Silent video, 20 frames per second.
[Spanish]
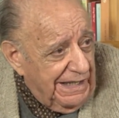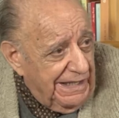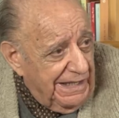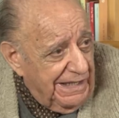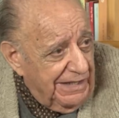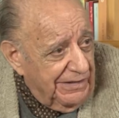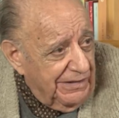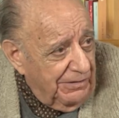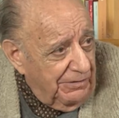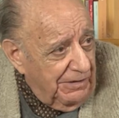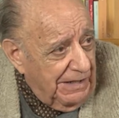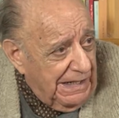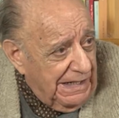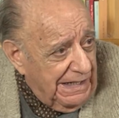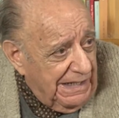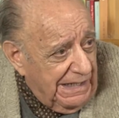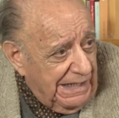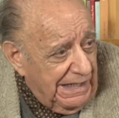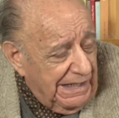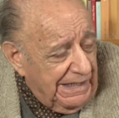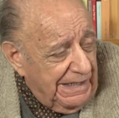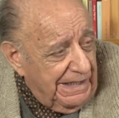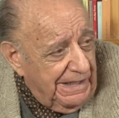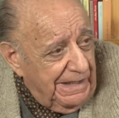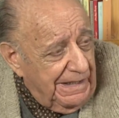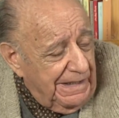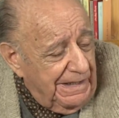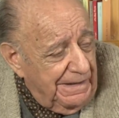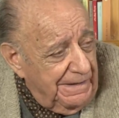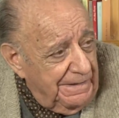y llevarla y
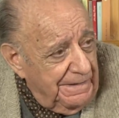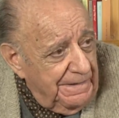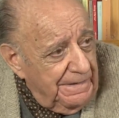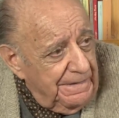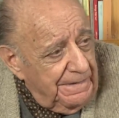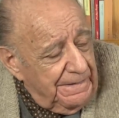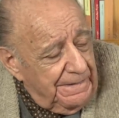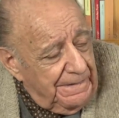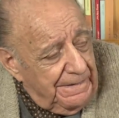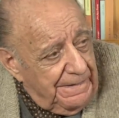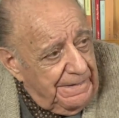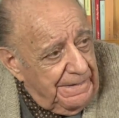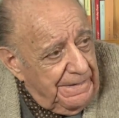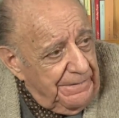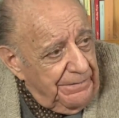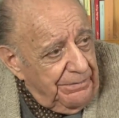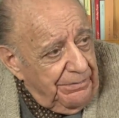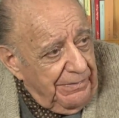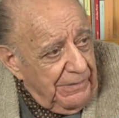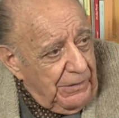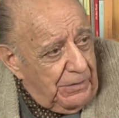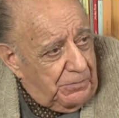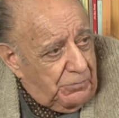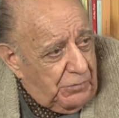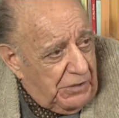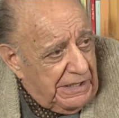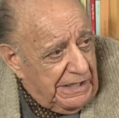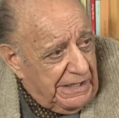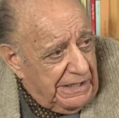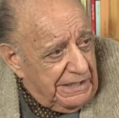
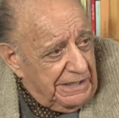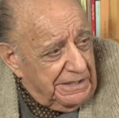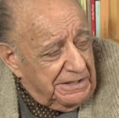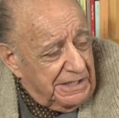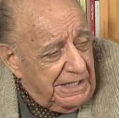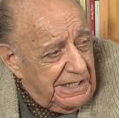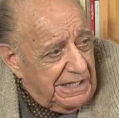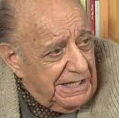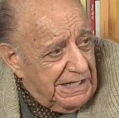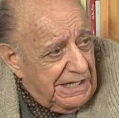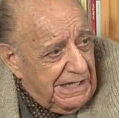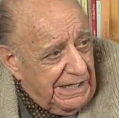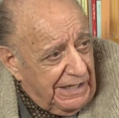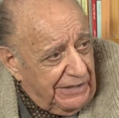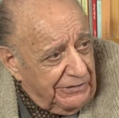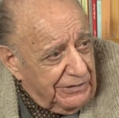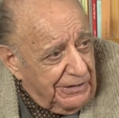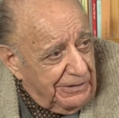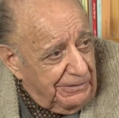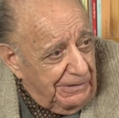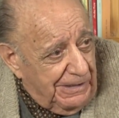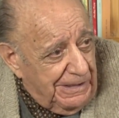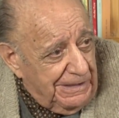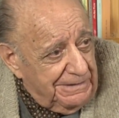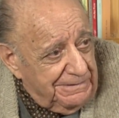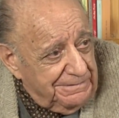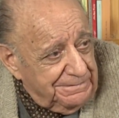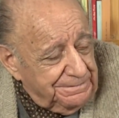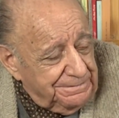cómo la detiene y la lleva.